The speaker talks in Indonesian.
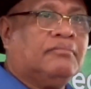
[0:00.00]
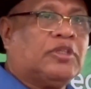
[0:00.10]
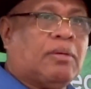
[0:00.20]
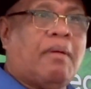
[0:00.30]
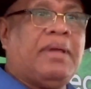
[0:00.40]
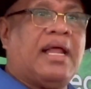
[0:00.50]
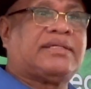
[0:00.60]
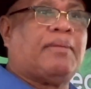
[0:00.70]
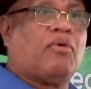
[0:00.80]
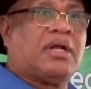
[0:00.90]
Coba bilang
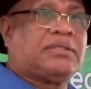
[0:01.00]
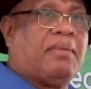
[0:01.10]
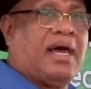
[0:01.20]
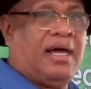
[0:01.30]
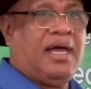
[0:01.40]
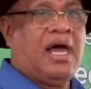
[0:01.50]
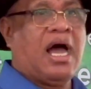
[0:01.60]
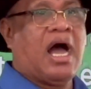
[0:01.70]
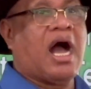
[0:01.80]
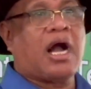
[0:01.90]
sama orang sebelah,
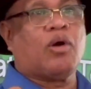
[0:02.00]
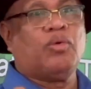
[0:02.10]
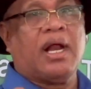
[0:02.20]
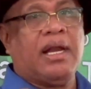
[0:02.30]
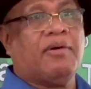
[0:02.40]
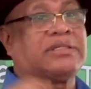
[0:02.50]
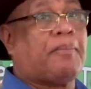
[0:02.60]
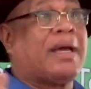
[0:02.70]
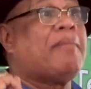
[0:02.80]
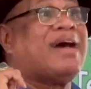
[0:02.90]
aku udah dewasa.
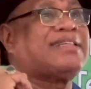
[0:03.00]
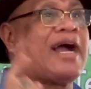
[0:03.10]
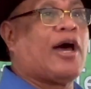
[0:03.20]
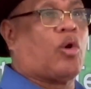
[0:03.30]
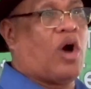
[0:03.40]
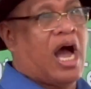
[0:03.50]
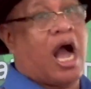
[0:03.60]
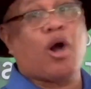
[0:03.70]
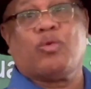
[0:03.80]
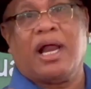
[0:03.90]
Pakai bahasa karo,
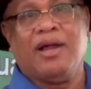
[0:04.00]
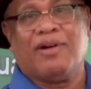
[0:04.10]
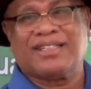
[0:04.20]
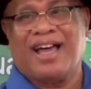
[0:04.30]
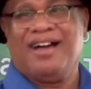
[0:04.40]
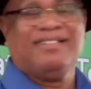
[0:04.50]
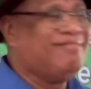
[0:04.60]
aku udah dewasa.